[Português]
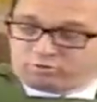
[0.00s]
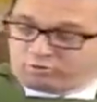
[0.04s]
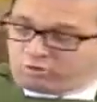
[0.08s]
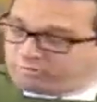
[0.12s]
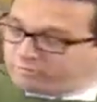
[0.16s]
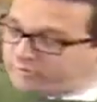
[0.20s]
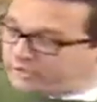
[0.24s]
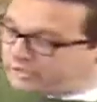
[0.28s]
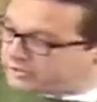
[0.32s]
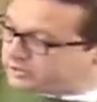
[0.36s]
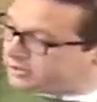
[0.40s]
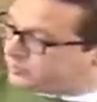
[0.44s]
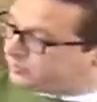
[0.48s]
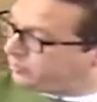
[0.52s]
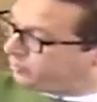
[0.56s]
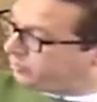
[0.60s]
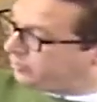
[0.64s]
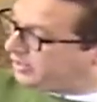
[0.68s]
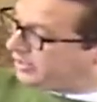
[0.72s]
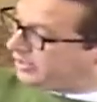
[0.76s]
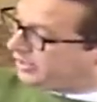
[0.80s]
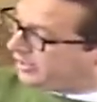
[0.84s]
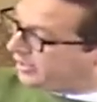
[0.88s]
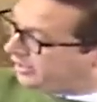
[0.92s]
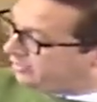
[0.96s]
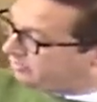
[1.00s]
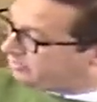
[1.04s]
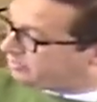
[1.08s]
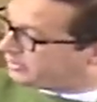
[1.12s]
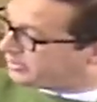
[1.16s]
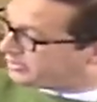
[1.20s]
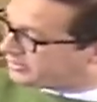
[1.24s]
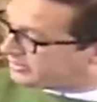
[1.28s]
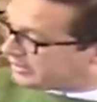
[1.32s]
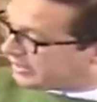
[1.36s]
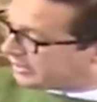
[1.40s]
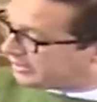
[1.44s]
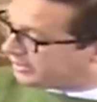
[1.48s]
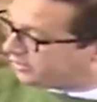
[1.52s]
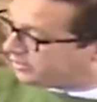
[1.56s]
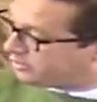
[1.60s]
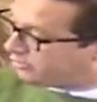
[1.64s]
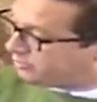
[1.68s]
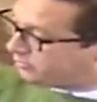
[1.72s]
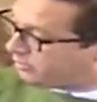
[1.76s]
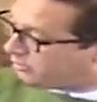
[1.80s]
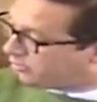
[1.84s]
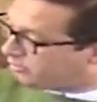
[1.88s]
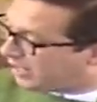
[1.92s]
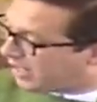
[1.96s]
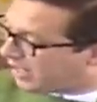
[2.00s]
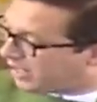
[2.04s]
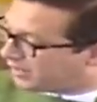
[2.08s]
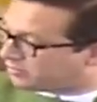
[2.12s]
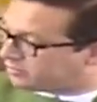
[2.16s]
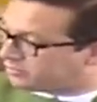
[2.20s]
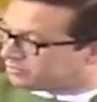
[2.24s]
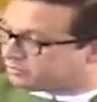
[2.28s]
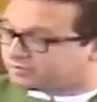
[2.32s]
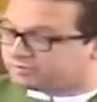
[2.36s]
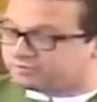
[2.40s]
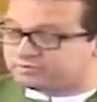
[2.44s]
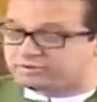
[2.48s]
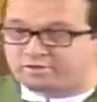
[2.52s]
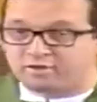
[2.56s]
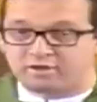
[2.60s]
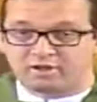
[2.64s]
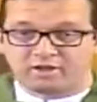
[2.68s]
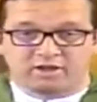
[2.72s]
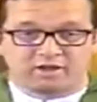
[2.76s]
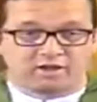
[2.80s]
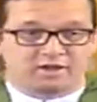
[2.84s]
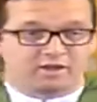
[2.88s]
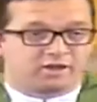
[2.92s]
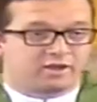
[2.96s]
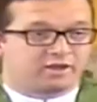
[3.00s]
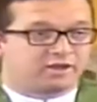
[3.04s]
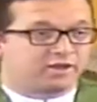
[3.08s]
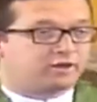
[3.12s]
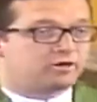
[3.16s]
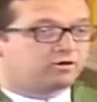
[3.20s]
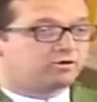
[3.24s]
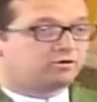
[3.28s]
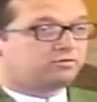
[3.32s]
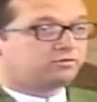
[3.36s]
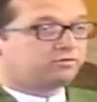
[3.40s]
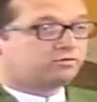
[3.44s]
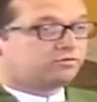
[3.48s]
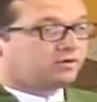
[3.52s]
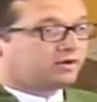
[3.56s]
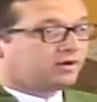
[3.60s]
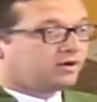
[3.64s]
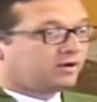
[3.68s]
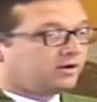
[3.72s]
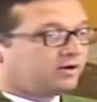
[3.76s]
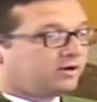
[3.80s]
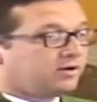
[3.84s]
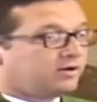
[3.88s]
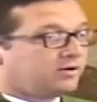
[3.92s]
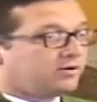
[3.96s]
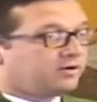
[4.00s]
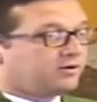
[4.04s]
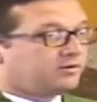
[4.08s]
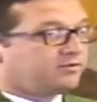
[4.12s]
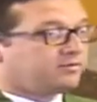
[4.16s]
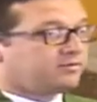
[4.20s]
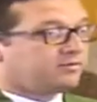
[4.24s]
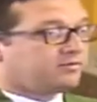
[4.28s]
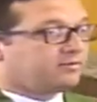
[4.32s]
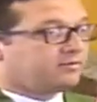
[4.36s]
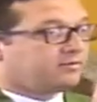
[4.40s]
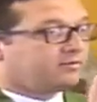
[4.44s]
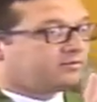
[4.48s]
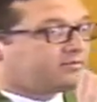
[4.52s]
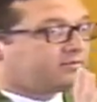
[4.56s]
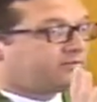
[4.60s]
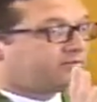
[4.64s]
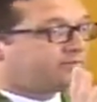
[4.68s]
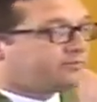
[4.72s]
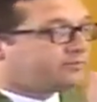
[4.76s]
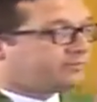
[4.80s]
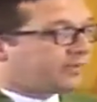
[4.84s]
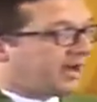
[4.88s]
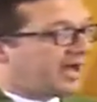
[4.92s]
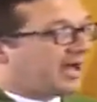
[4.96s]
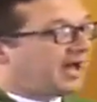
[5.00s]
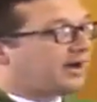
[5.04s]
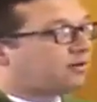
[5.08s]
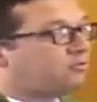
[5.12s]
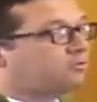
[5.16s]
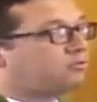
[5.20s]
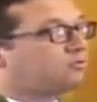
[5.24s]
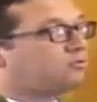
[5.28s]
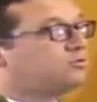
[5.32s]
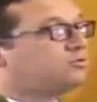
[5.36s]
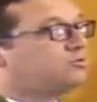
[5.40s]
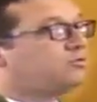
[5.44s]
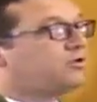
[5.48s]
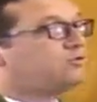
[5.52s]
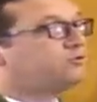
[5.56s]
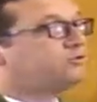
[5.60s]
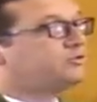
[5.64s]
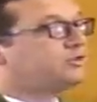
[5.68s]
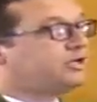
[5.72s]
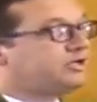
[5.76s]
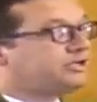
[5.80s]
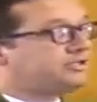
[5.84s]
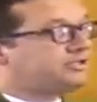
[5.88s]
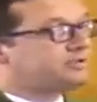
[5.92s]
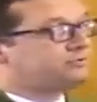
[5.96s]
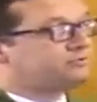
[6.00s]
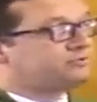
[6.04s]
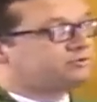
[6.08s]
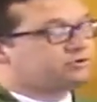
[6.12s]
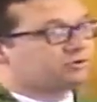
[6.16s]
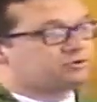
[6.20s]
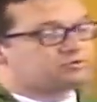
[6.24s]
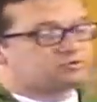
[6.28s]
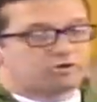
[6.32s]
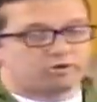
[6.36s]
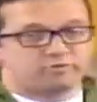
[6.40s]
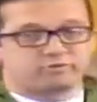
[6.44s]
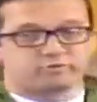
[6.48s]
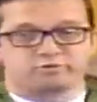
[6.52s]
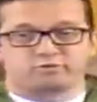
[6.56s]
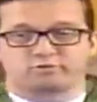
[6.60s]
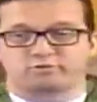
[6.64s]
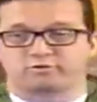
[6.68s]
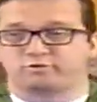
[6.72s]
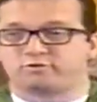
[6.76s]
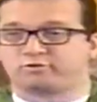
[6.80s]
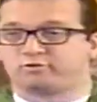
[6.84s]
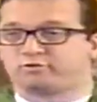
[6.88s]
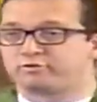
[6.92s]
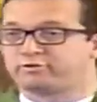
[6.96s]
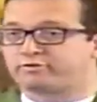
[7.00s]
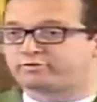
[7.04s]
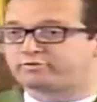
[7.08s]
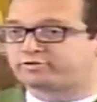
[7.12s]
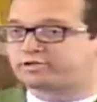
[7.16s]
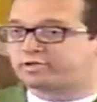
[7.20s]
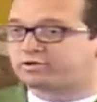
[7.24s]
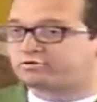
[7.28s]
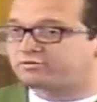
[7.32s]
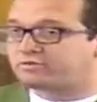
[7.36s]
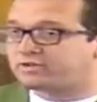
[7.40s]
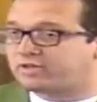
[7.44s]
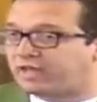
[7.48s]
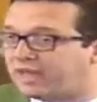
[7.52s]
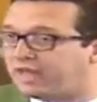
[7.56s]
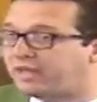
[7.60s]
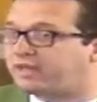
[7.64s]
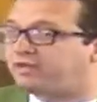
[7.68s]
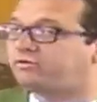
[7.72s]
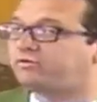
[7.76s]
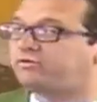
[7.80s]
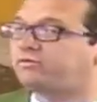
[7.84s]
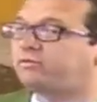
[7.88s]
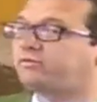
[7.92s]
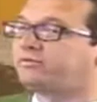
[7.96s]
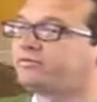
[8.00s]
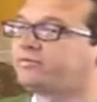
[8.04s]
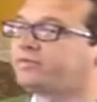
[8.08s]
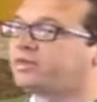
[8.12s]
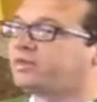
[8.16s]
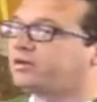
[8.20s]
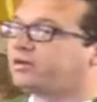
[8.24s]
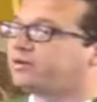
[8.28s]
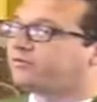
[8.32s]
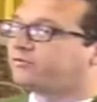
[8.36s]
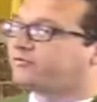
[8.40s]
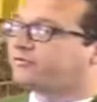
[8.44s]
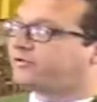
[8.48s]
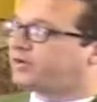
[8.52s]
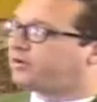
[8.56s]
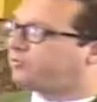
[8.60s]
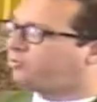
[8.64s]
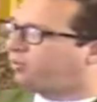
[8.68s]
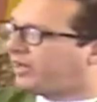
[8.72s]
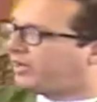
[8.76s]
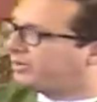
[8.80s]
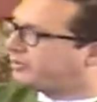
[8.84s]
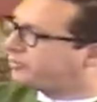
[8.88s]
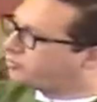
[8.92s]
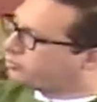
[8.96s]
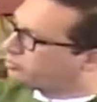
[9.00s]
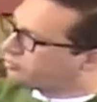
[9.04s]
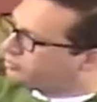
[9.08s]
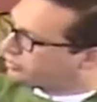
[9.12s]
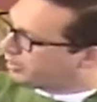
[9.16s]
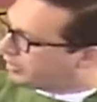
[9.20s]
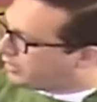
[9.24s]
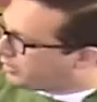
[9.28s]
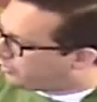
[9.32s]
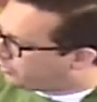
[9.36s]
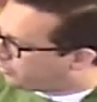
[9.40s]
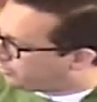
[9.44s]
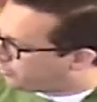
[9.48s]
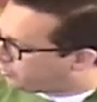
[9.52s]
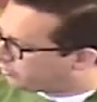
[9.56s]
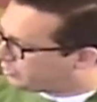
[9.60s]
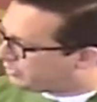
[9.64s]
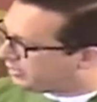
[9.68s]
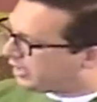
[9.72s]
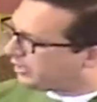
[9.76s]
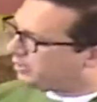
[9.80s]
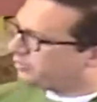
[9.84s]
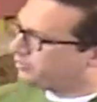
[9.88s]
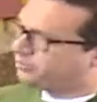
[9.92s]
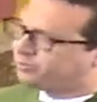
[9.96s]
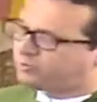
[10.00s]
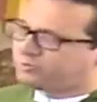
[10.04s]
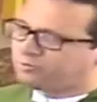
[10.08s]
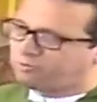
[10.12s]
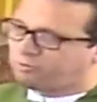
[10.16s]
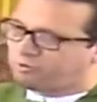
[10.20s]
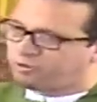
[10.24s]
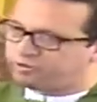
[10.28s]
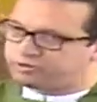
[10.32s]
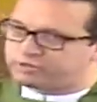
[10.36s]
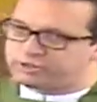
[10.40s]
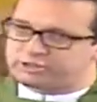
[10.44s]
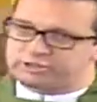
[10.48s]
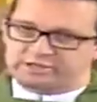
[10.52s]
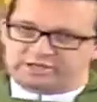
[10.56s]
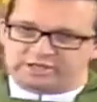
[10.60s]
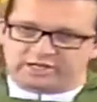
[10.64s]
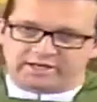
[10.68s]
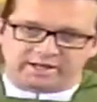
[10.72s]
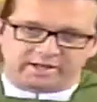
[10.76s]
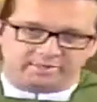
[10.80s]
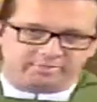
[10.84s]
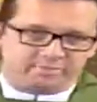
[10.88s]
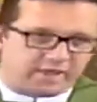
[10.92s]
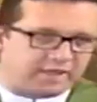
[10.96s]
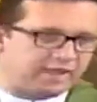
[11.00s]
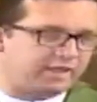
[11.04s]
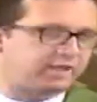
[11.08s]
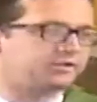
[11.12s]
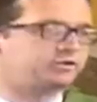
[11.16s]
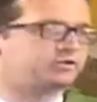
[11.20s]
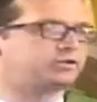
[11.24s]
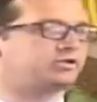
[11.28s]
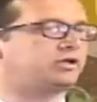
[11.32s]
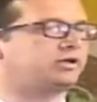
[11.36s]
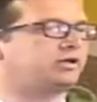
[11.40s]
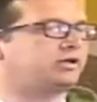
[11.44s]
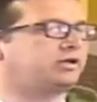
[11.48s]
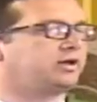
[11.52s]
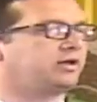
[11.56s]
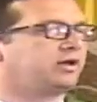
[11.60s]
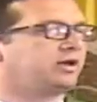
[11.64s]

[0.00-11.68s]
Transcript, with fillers: como este publicano que está aqui do meu lado. Eu pago o meu dízimo de todos os lucros que eu tenho, frequento o templo, o templo cotidianamente,